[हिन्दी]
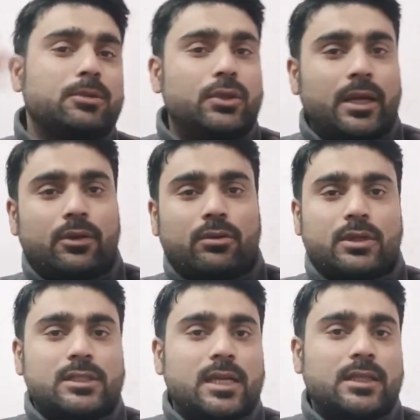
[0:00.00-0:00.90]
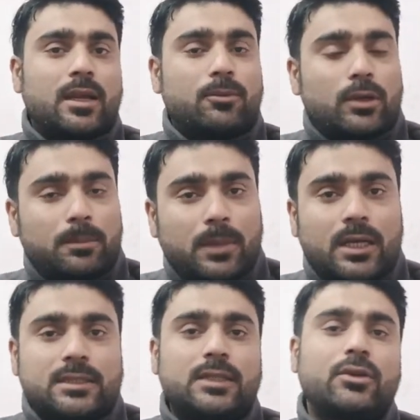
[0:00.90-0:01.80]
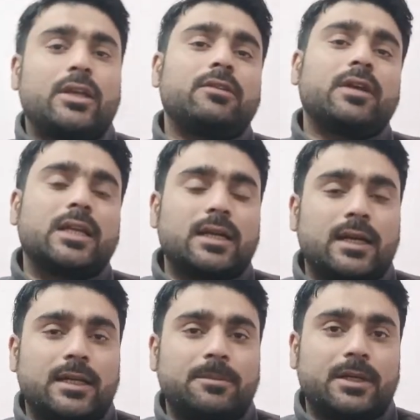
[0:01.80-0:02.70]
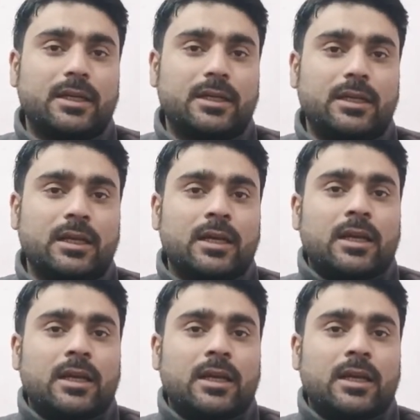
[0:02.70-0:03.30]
अब जो है डॉक्टर्स कहते हैं आपको लंबा अरसा जो है दवाइयाँ खानी पड़ेंगी